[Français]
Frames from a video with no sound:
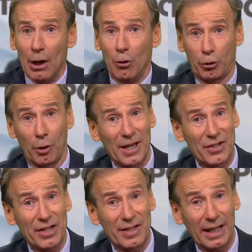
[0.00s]
Le
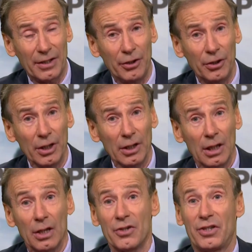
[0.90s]
commerce extérieur,
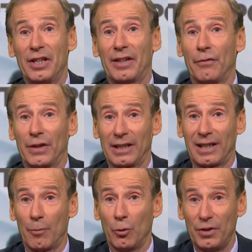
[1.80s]
c'est un
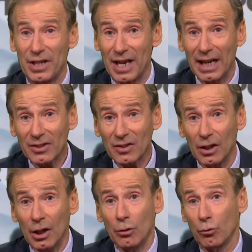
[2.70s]
véritable
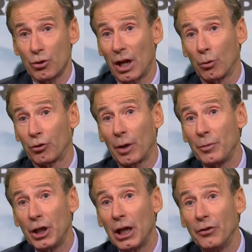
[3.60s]
désastre. Nous allons
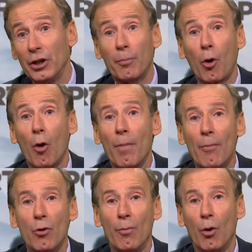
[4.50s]
terminer l'année
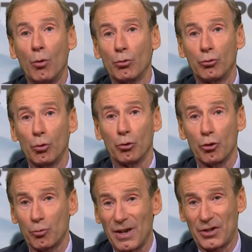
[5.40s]
probablement autour de
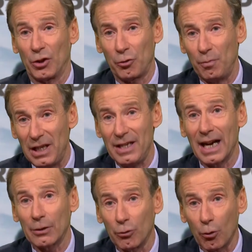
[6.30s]
60
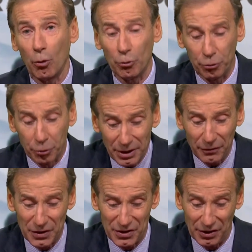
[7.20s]
milliards d'euros de
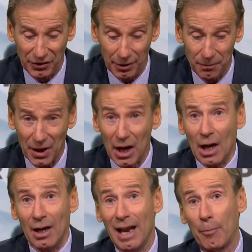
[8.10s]
déficit.
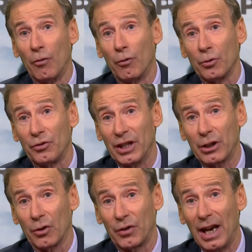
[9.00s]
La pauvreté,
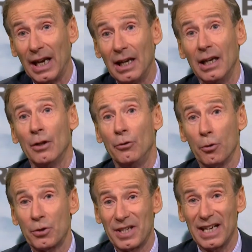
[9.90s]
quant à elle,
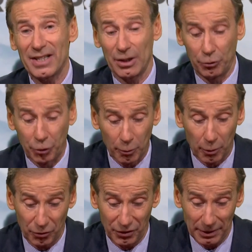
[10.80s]
ne cesse
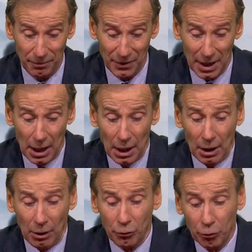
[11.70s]
d'augmenter.
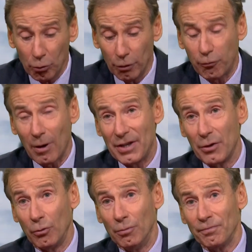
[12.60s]
Nous le
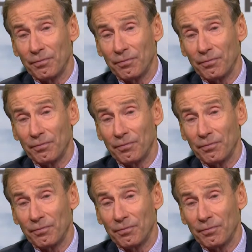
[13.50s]
voyons,